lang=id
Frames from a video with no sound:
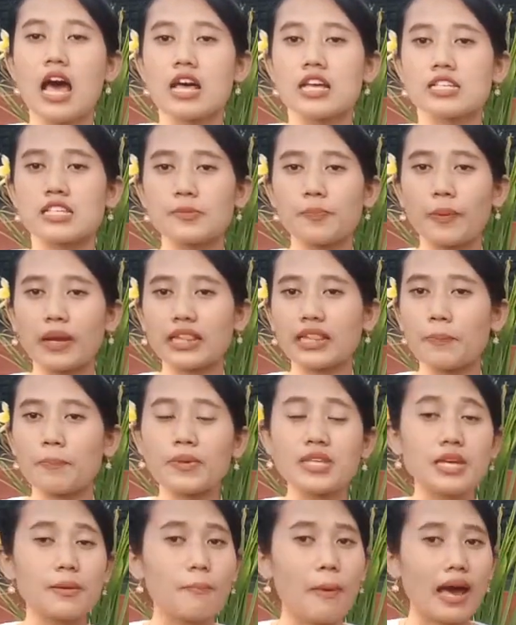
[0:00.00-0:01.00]
seperti
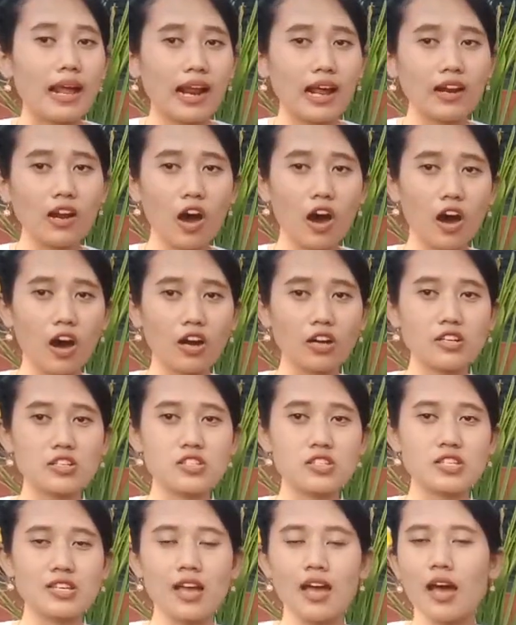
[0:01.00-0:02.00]
penyebaran
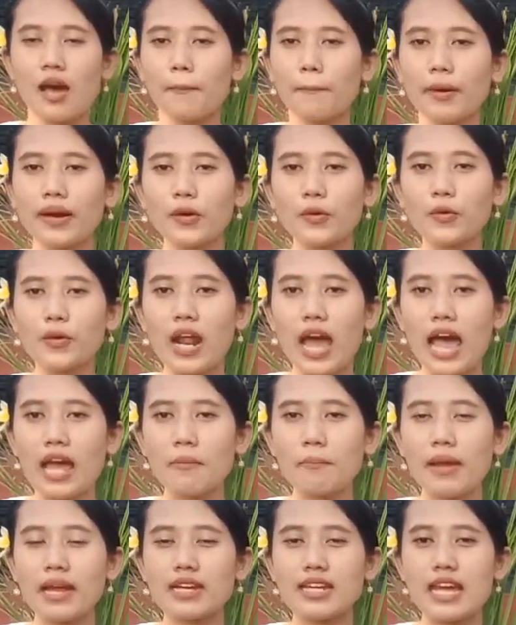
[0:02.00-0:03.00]
hoax, penggunaan
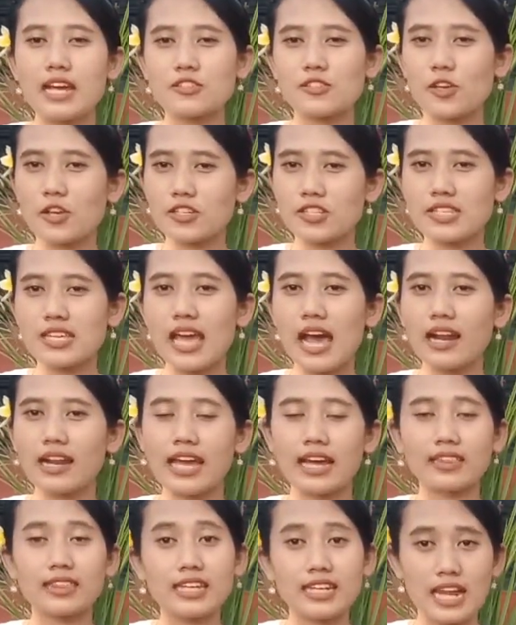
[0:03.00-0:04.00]
media sosial
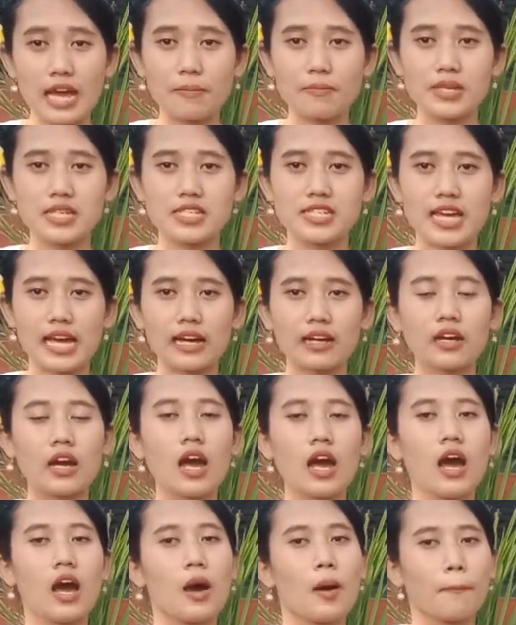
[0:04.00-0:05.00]
yang tidak bijak,
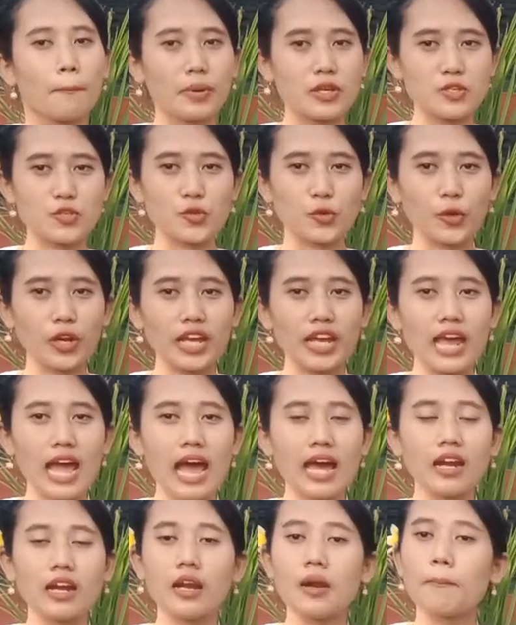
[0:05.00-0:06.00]

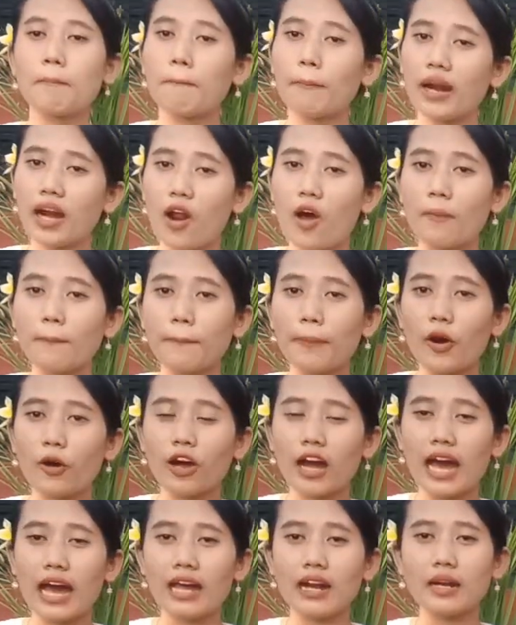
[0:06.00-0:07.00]
pencurian,
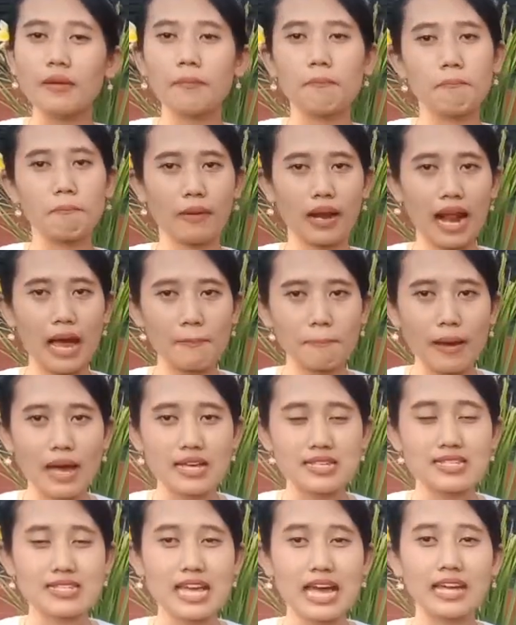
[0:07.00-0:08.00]
perompokan,
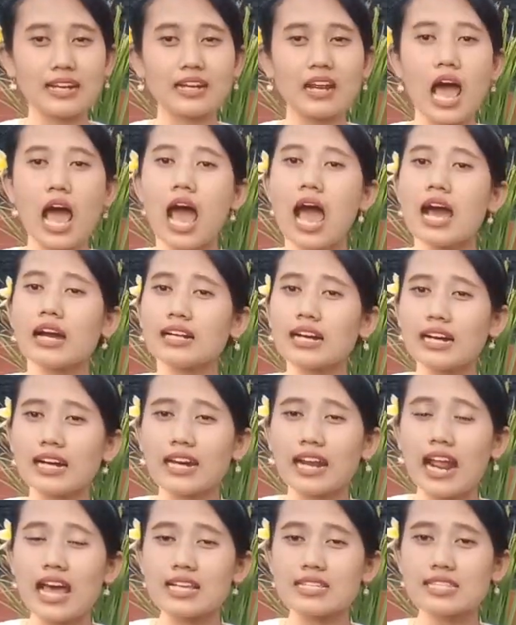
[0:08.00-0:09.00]
perampasan,
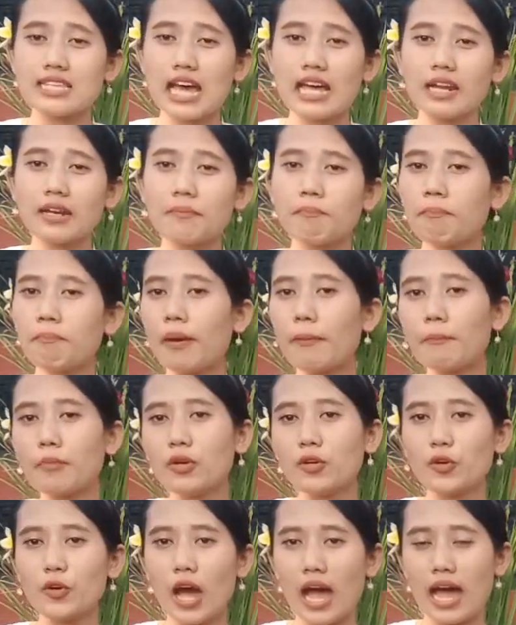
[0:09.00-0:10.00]
kekerasan,
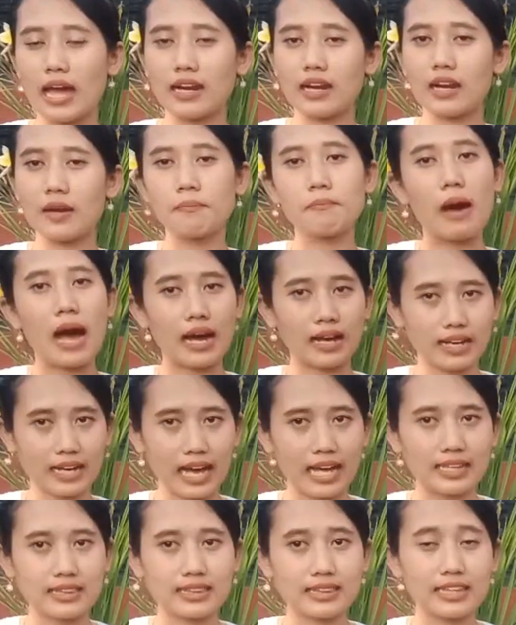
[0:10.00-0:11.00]
pembunuhan,
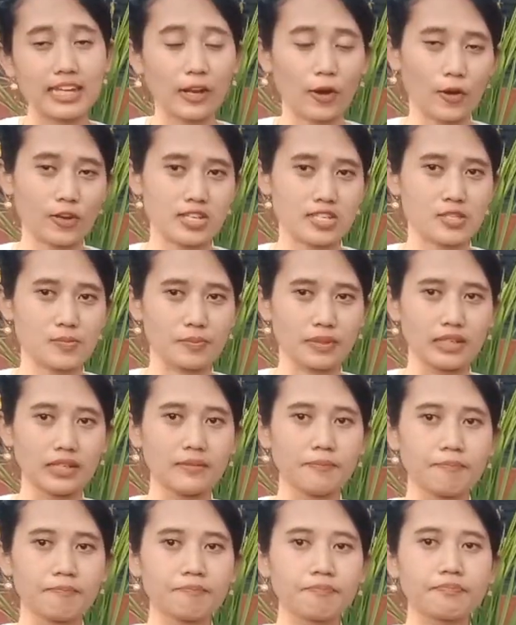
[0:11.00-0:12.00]
bahkan terorisme.
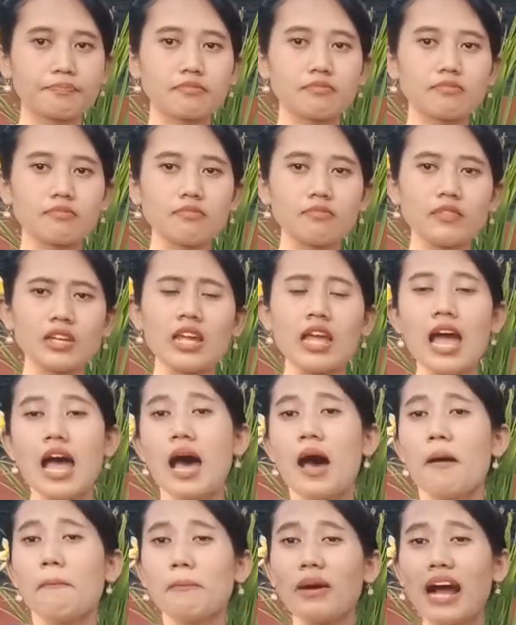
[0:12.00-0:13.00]

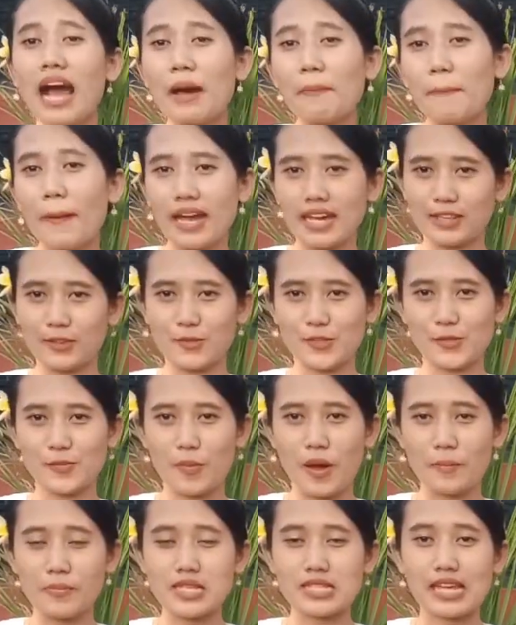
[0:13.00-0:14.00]
Mengapa itu
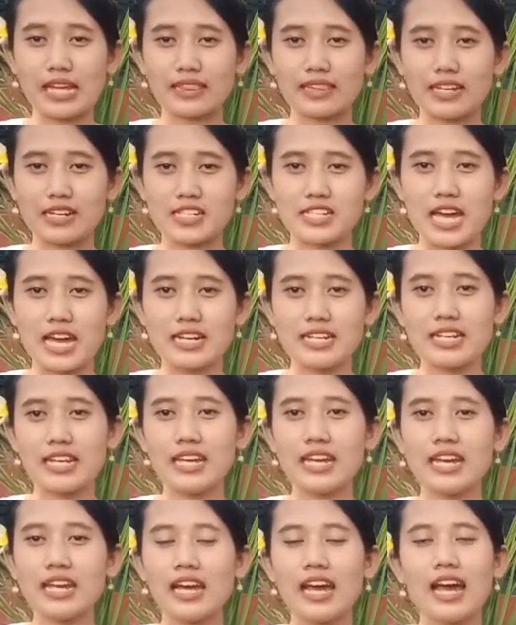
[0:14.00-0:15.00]
semua bisa terjadi?